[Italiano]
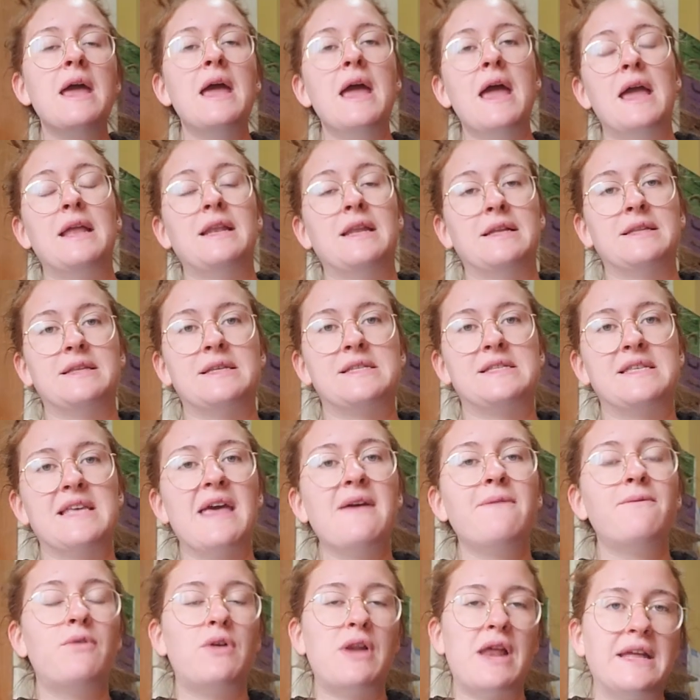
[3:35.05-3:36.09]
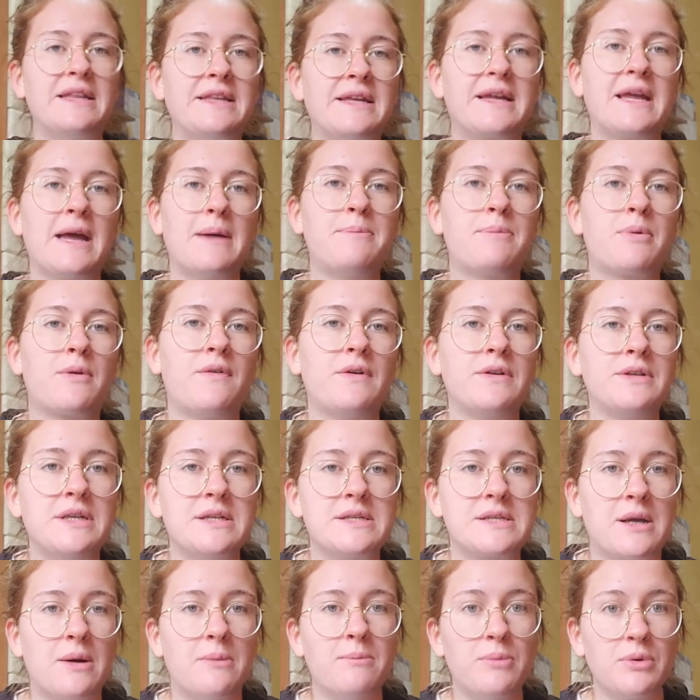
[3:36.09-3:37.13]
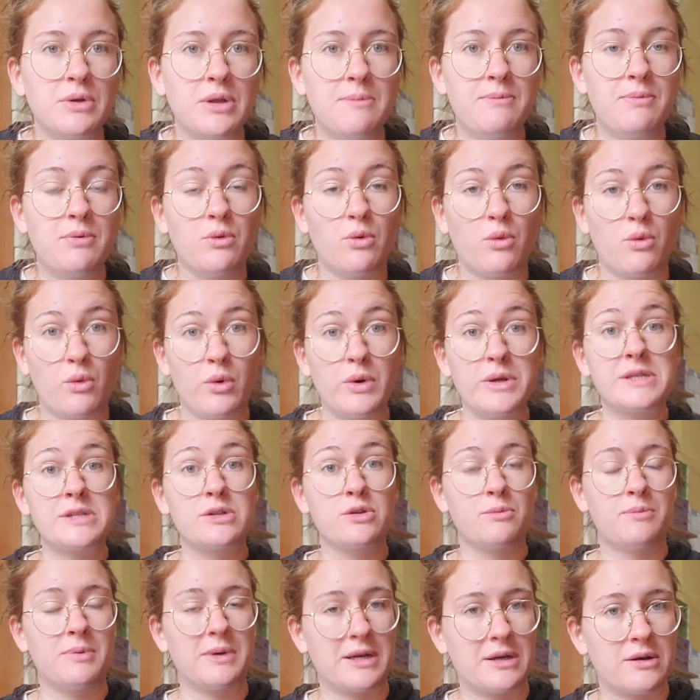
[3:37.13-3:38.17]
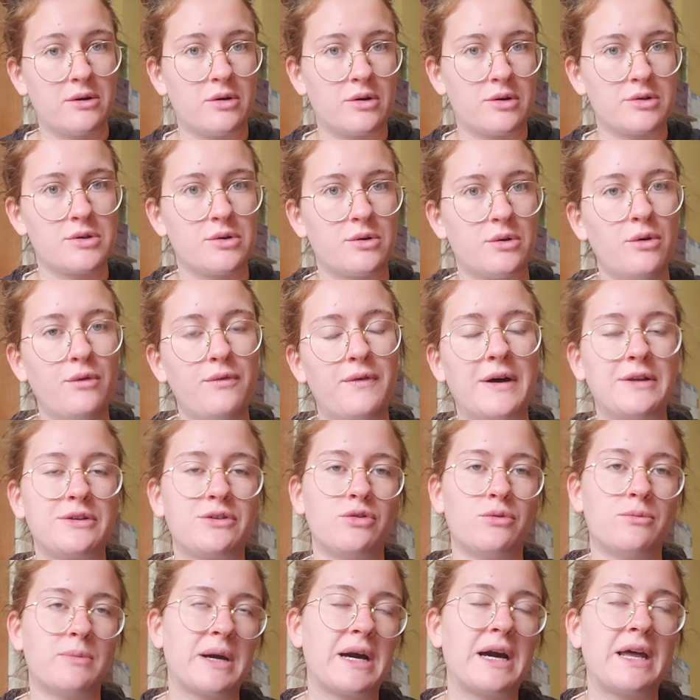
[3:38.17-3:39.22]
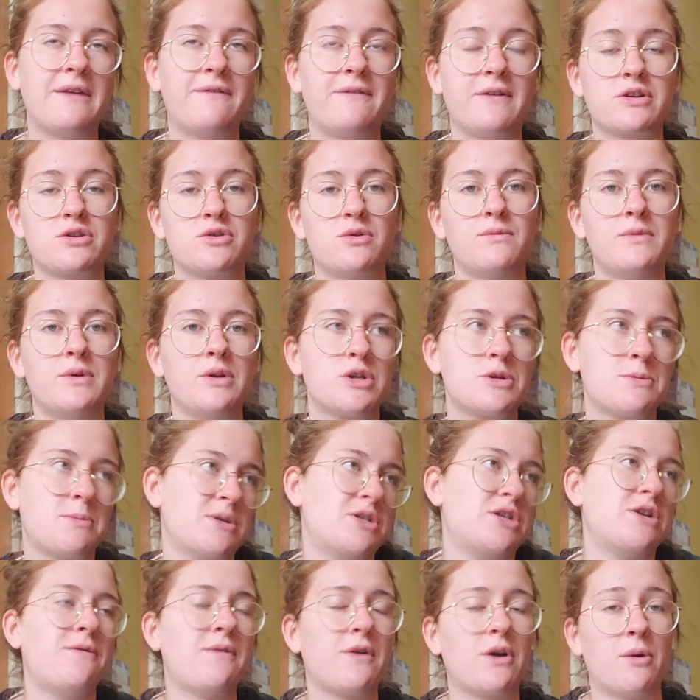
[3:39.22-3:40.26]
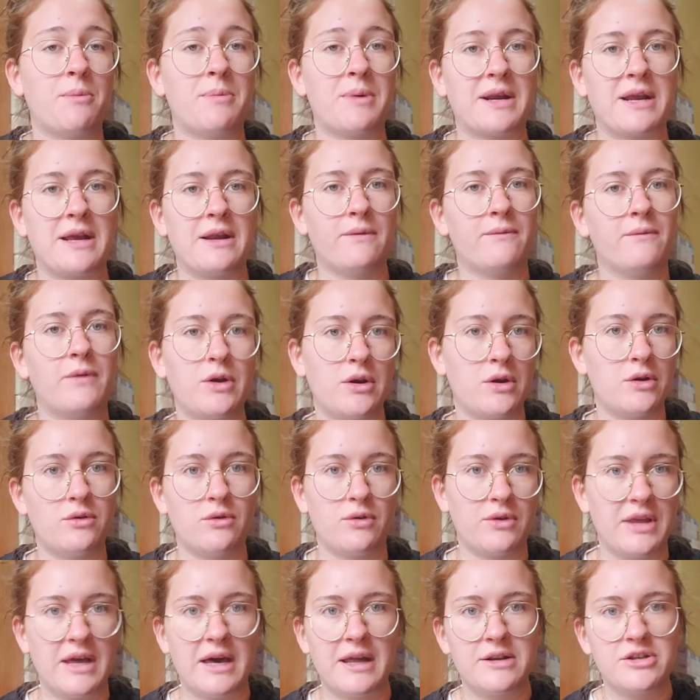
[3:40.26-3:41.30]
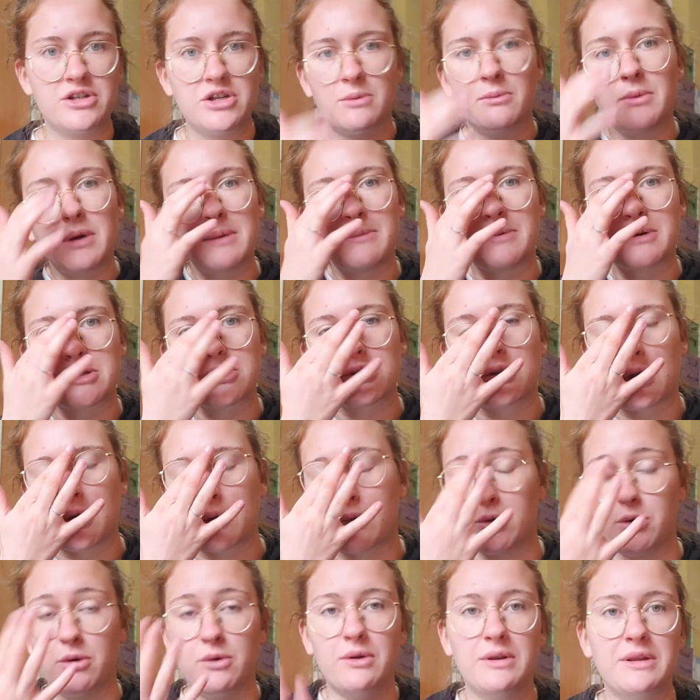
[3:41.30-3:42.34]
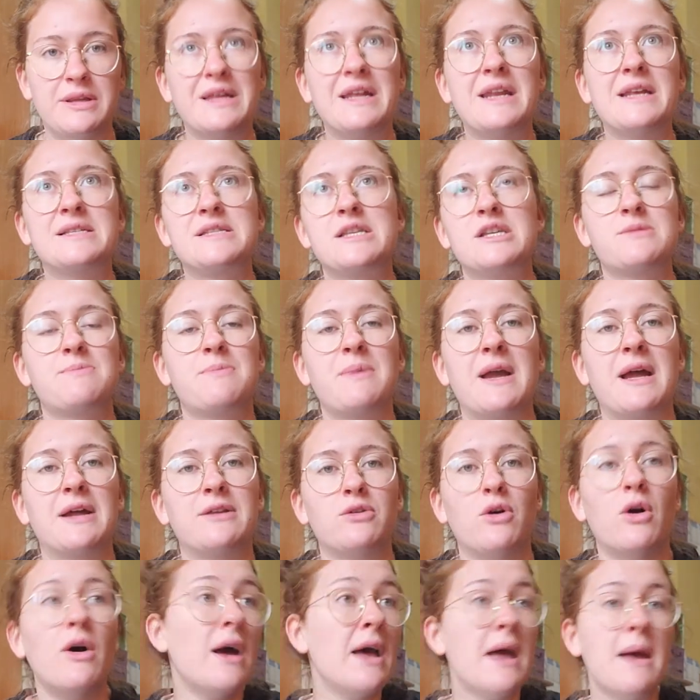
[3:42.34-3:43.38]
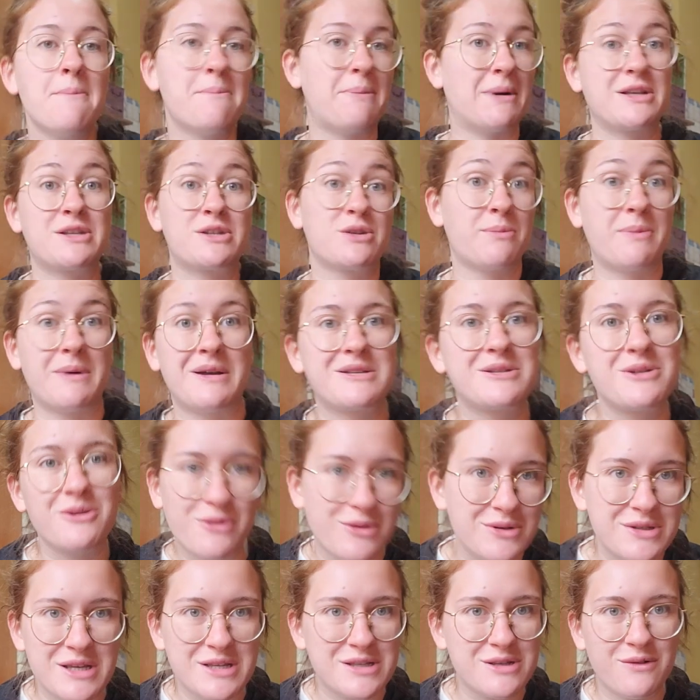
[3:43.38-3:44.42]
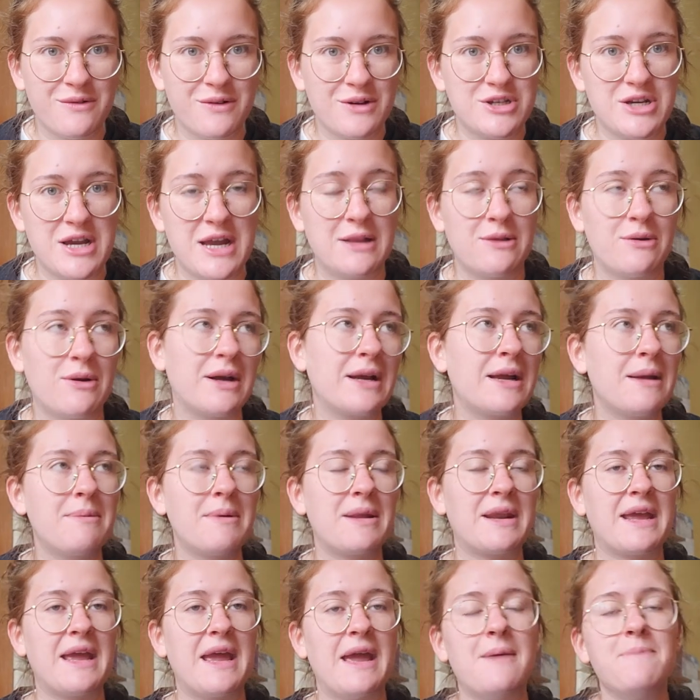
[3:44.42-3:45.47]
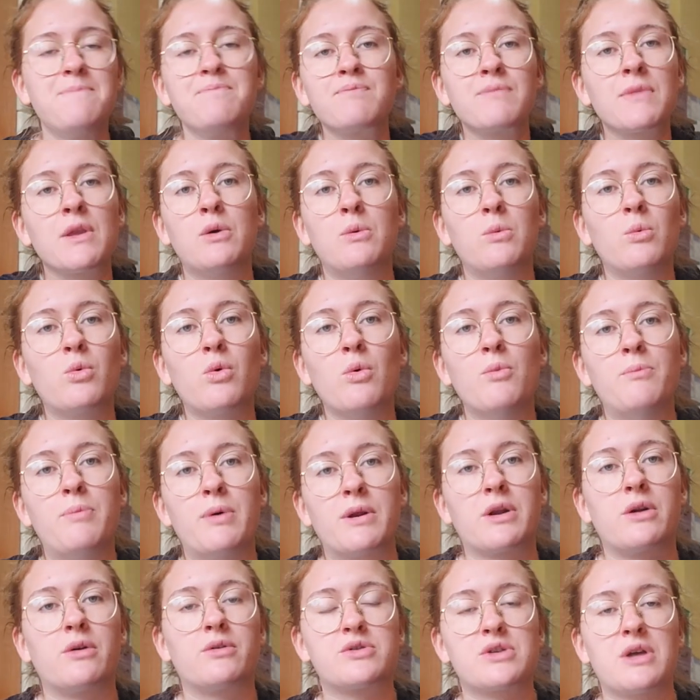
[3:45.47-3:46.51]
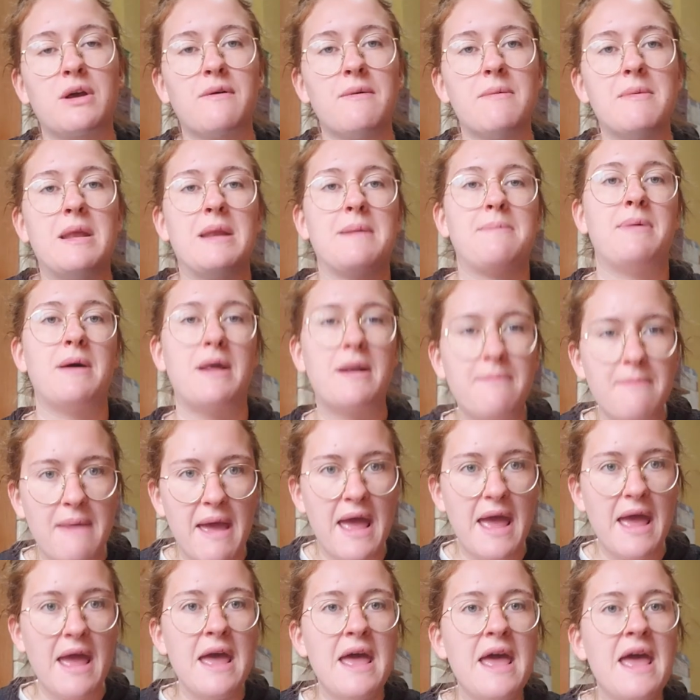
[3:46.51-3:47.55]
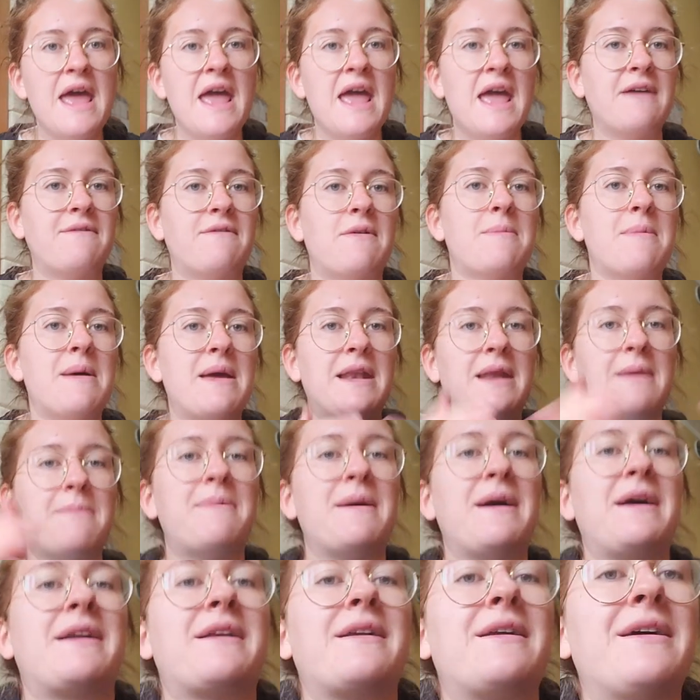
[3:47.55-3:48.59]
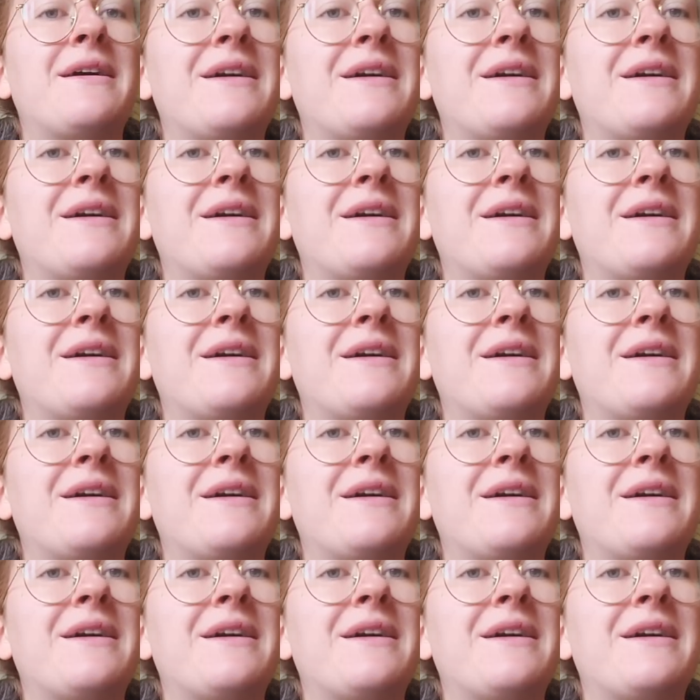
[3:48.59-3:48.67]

E niente, se volete che approfondisca un po' di più questo percorso che ho fatto, magari faccio un video specifico perché non voglio annoiare diciamo, le persone a cui non interessa spiegando passo passo cosa sto facendo, anche perché comunque un percorso che va bene per me e va bene per